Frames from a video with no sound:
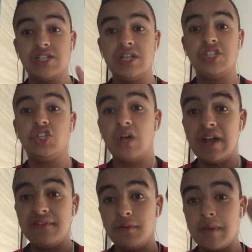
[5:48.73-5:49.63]
je l'ai dit dans
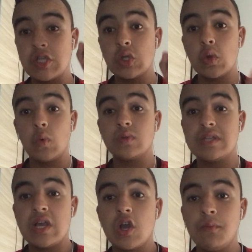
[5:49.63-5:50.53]
l'avant-match, on
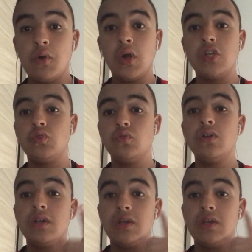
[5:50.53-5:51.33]
sait comment il joue.